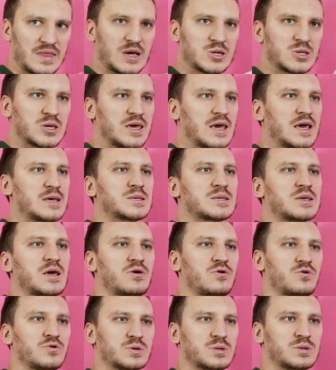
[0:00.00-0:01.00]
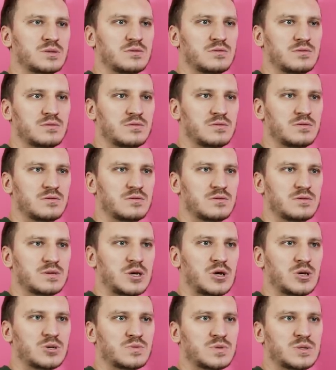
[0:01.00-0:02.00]
Подожди, есть «Союз».
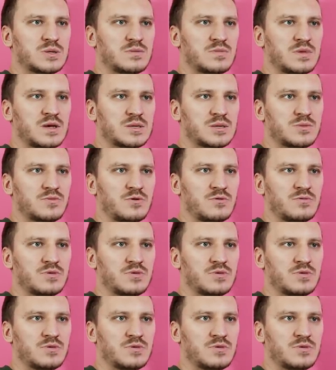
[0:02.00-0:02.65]
«Союз 18»,